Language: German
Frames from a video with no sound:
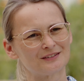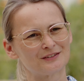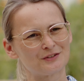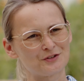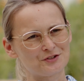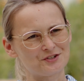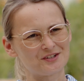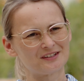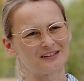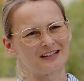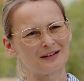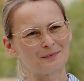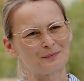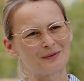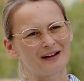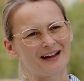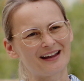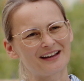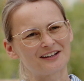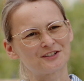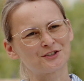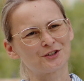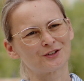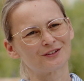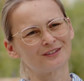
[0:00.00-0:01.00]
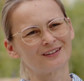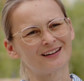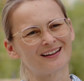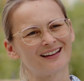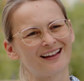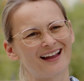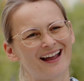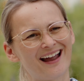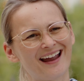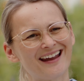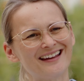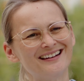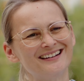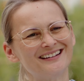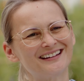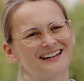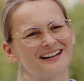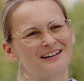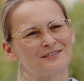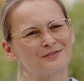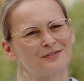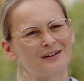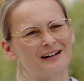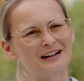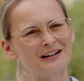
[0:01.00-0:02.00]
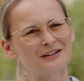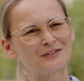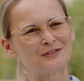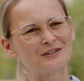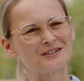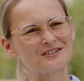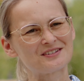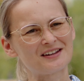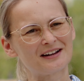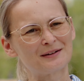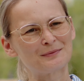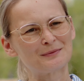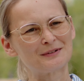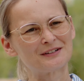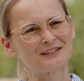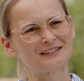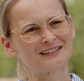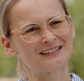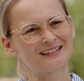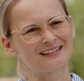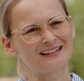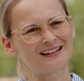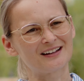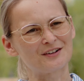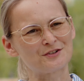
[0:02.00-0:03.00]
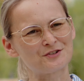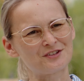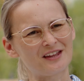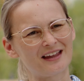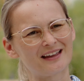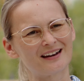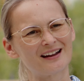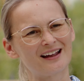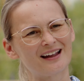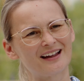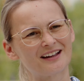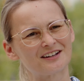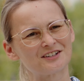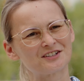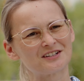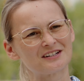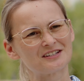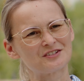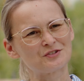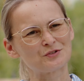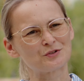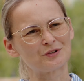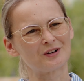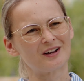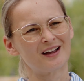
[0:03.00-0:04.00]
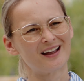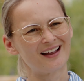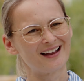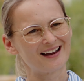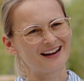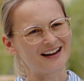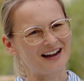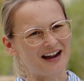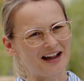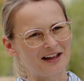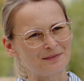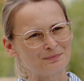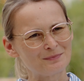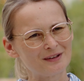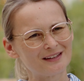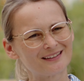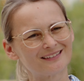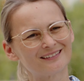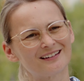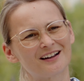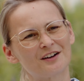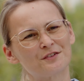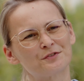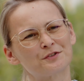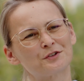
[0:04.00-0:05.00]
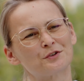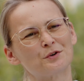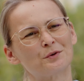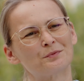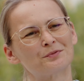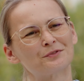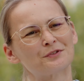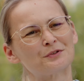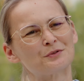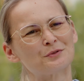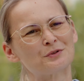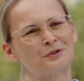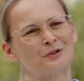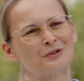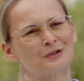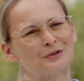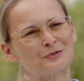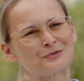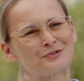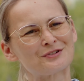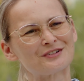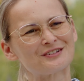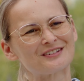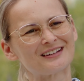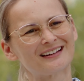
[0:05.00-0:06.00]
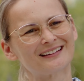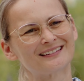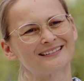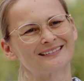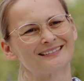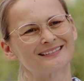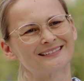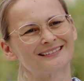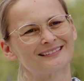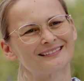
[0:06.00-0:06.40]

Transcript: Du hast in dem Bereich schon einige Erfahrungen gesammelt. Aus deiner Einschätzung, kann man auf Knopfdruck lustig sein?